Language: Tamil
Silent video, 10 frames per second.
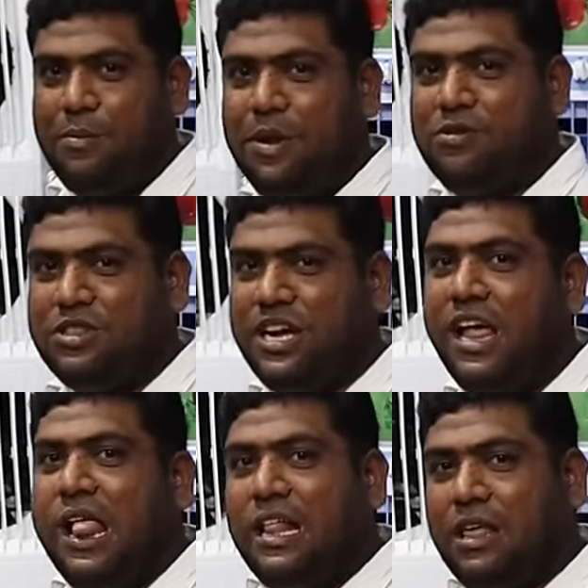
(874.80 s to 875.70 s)
எல்லாமே வந்து
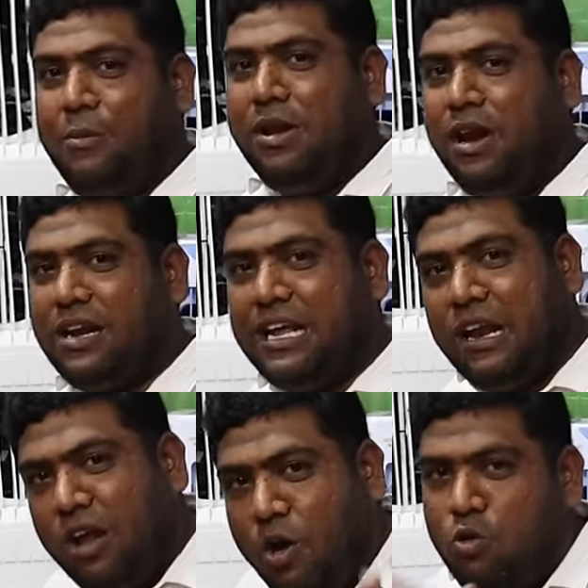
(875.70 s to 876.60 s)
தமிழ்நாட்டில்
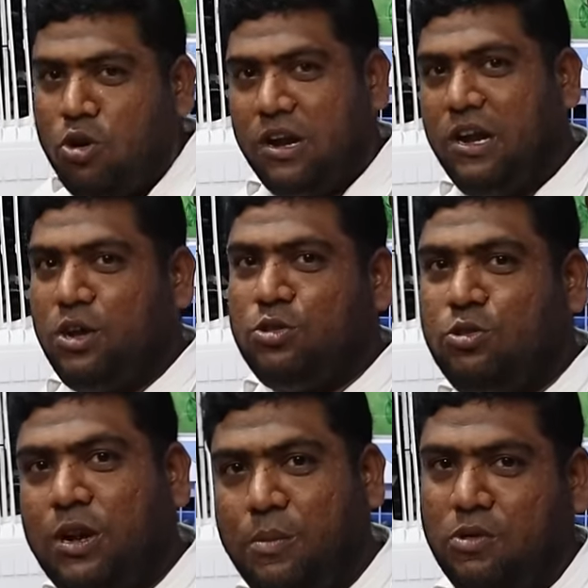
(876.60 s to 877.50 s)
எல்லா ஊர்களில்
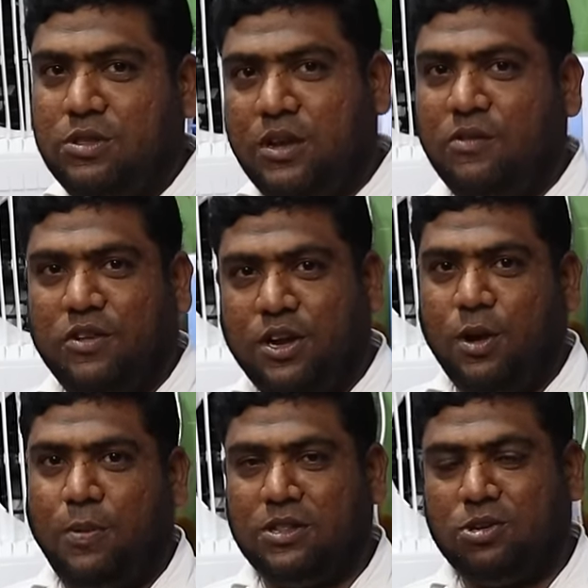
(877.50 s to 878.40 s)
இருந்தும் நம்ம வந்து
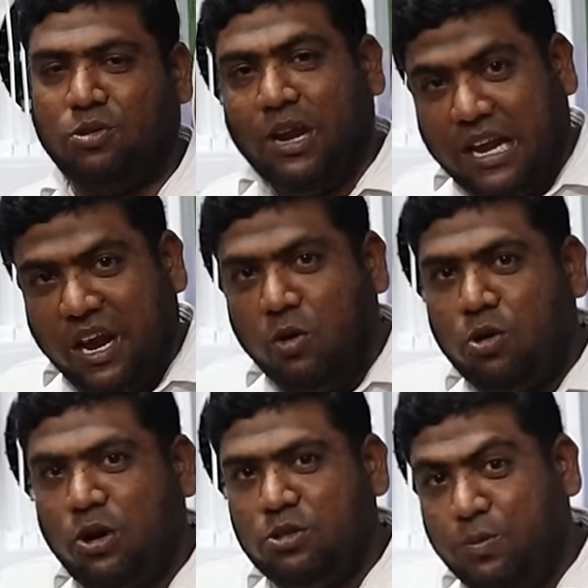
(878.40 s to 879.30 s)
வீடியோ பார்த்துட்டு கூட எல்லா
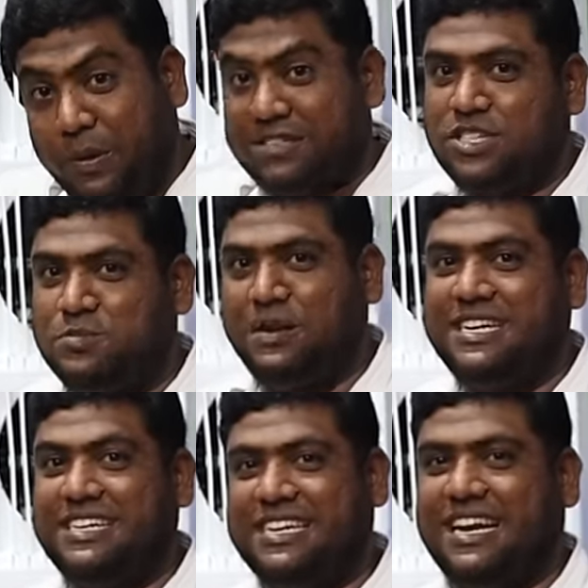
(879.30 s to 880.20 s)
ஊர்களில் இருந்து பர்ச்சேஸ்
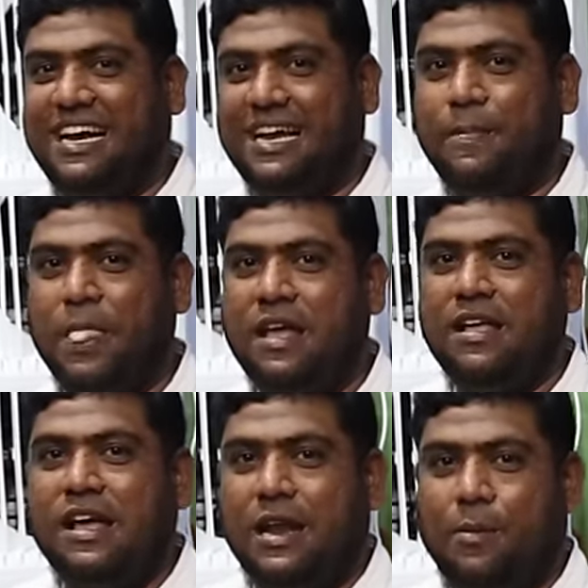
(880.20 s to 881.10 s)
பண்ணிட்டு இருக்கிறாங்க
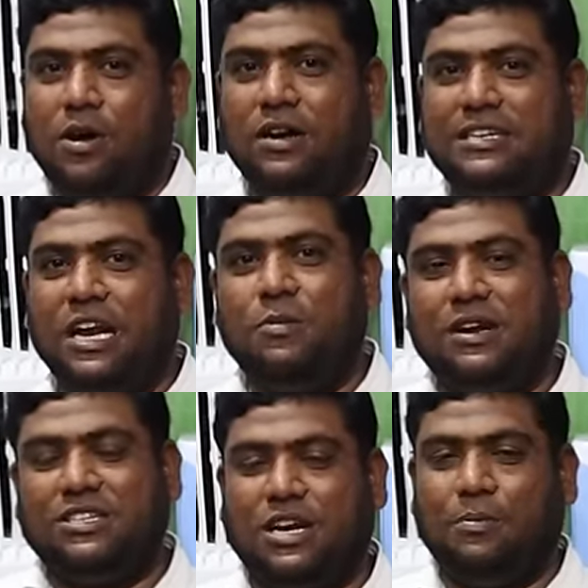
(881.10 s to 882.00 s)
நம்ம
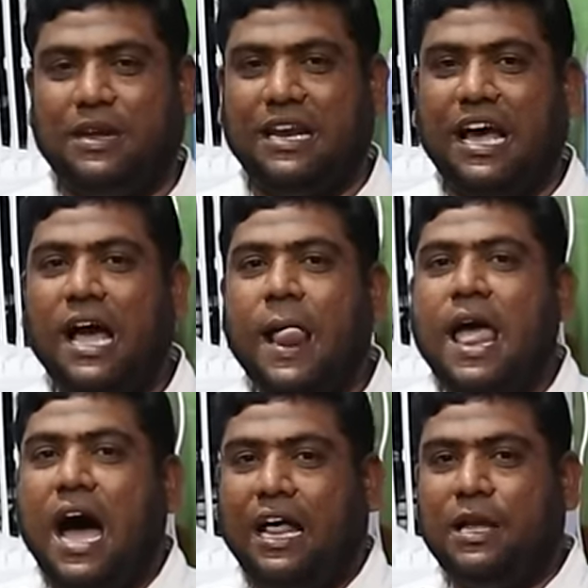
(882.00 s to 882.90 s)
டெலிபிராண்ட் ஷாப்பிங்கில்
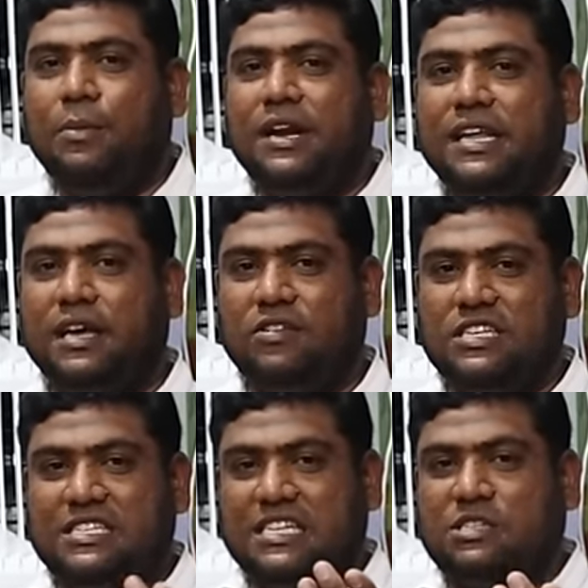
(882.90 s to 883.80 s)
அதே மாதிரி நீங்கள்
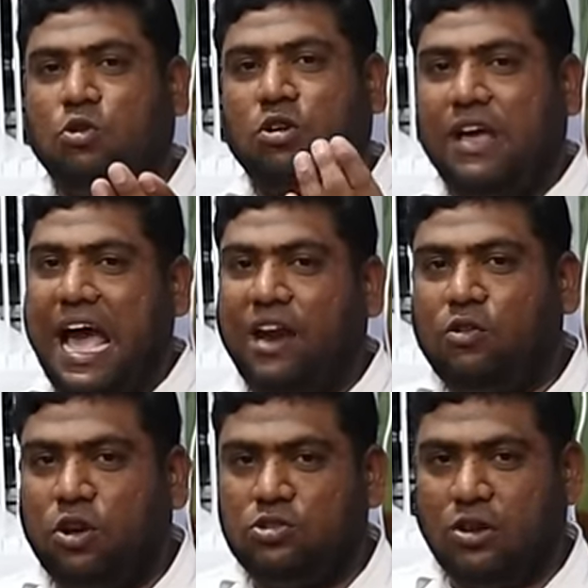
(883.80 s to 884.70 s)
வந்து ஜஸ்ட் ஒரு
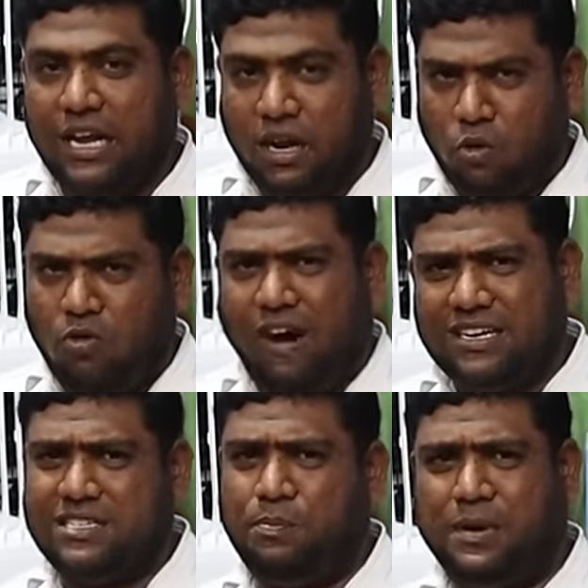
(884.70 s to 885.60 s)
ஏர் கூலர்னு சொல்லி எங்களுக்கு ஒரு
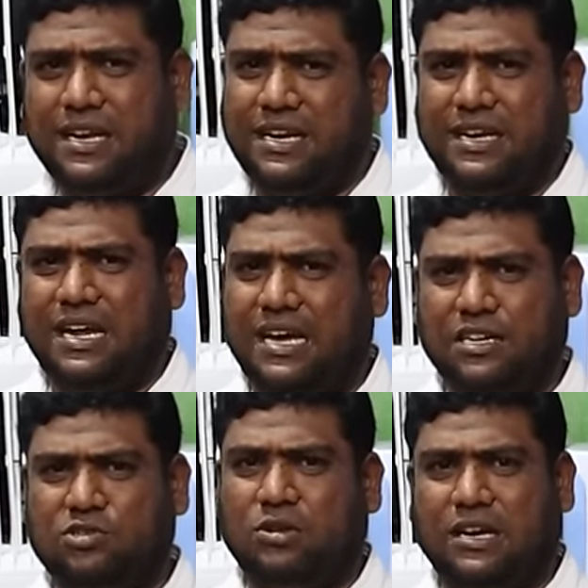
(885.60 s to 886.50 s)
வாட்ஸ்அப் பண்ணிருங்க நான்
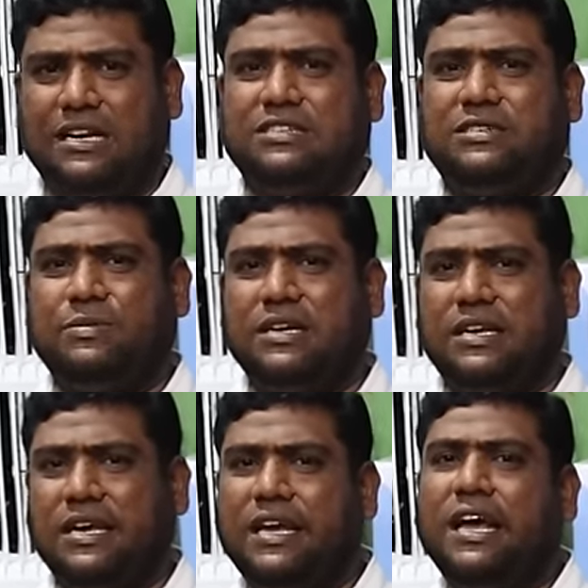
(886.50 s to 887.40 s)
என்ன சொல்கிறேன்னா
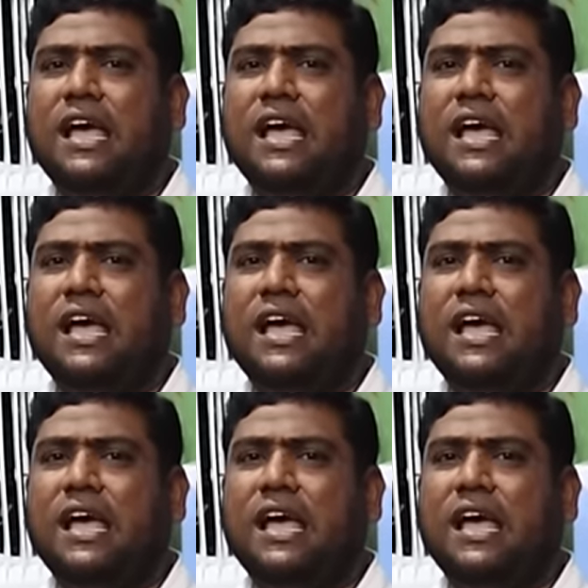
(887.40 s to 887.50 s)
கஸ்டமருக்கு